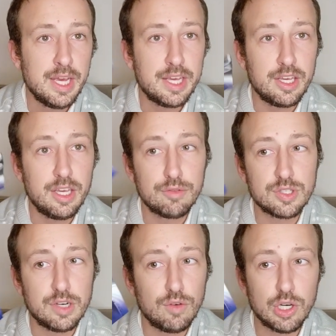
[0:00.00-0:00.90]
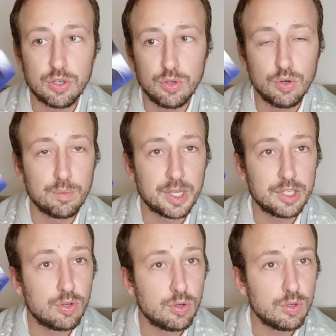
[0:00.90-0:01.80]
Et il faut savoir qu'au prix
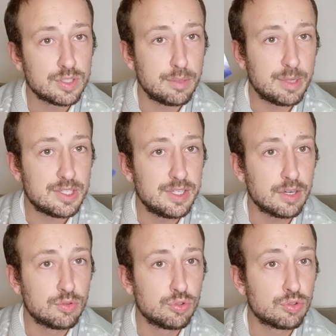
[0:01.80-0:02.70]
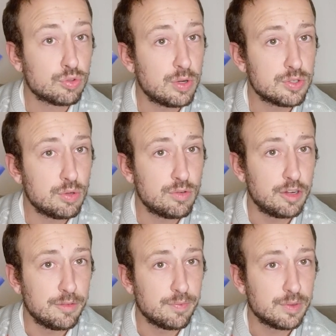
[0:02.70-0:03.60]
de gros, ces pastilles, elles coûtent 3,20
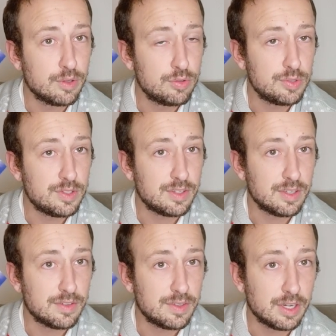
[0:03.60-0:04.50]
euros l'unité,